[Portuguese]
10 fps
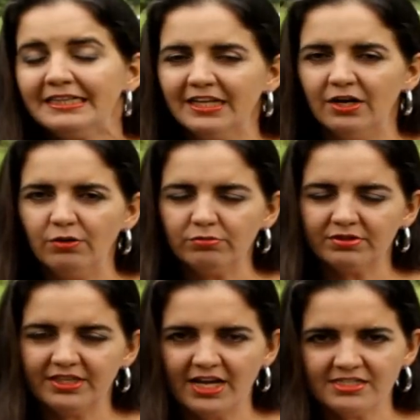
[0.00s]
não
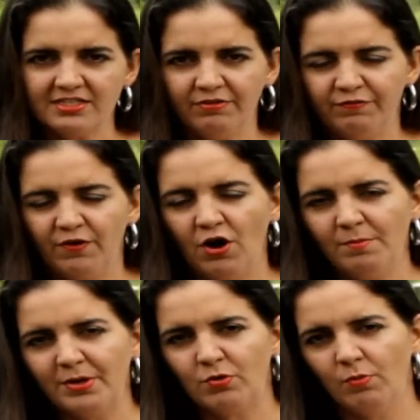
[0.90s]
dessa
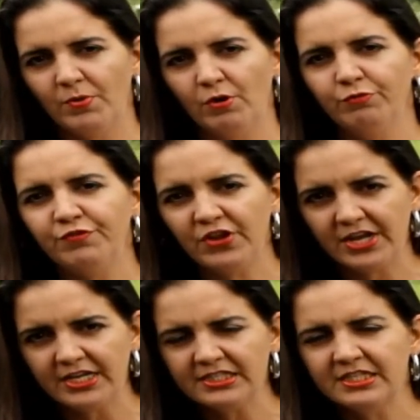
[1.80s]
forma como eu
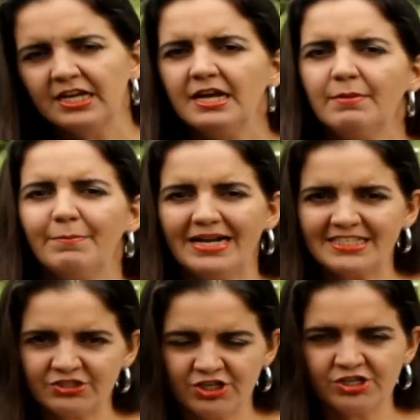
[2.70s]
fiz,
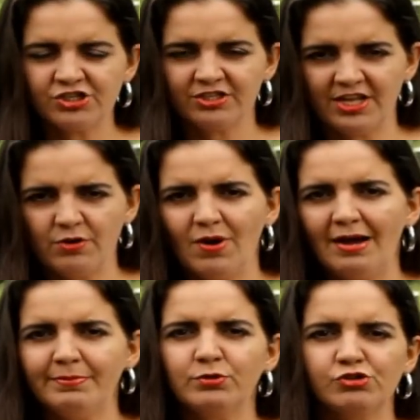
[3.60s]
mas a gente tem o
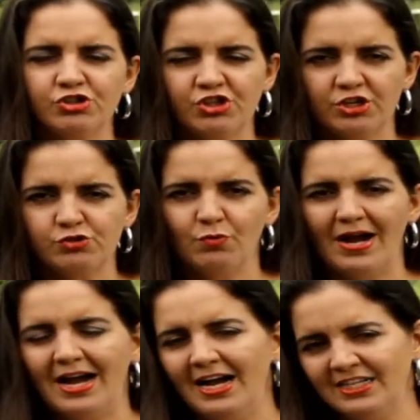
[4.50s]
hábito de
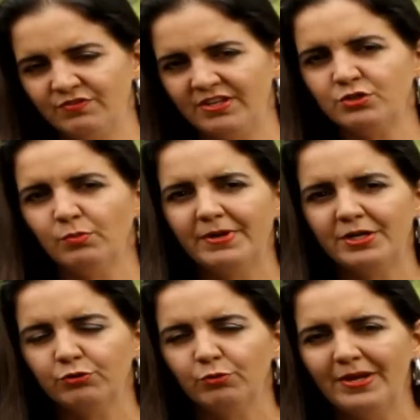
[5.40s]
jejuar, às vezes um
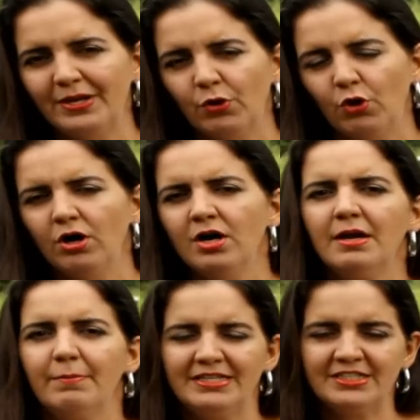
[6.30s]
período menor,
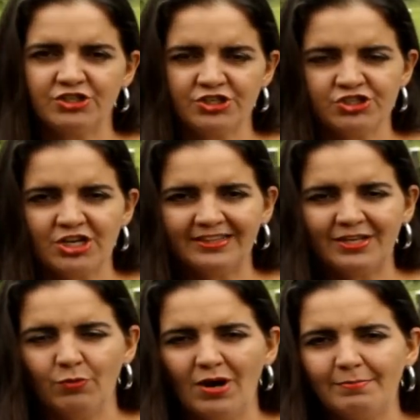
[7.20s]
mas a gente já
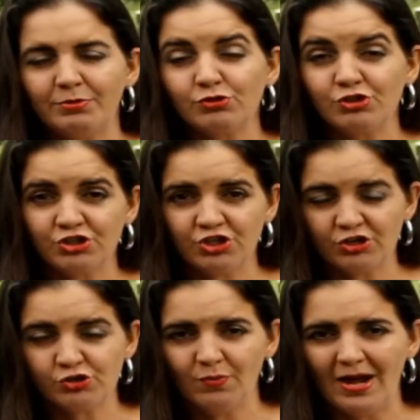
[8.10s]
tem o hábito de
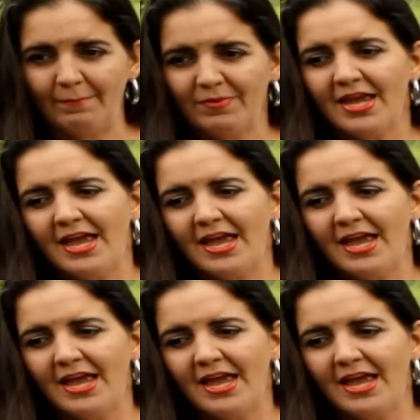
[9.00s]
jejuar.